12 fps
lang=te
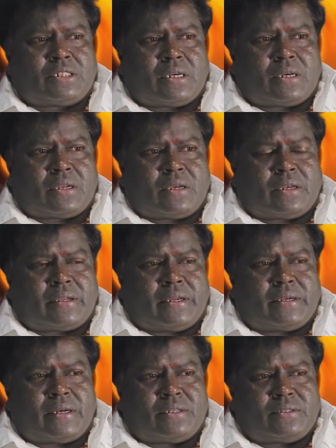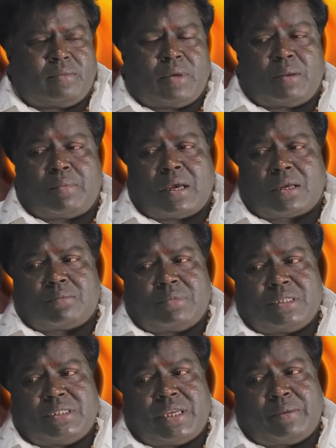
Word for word: శంకర్ గారికి ఏంటంటే సినిమాలు బాగా బిజీ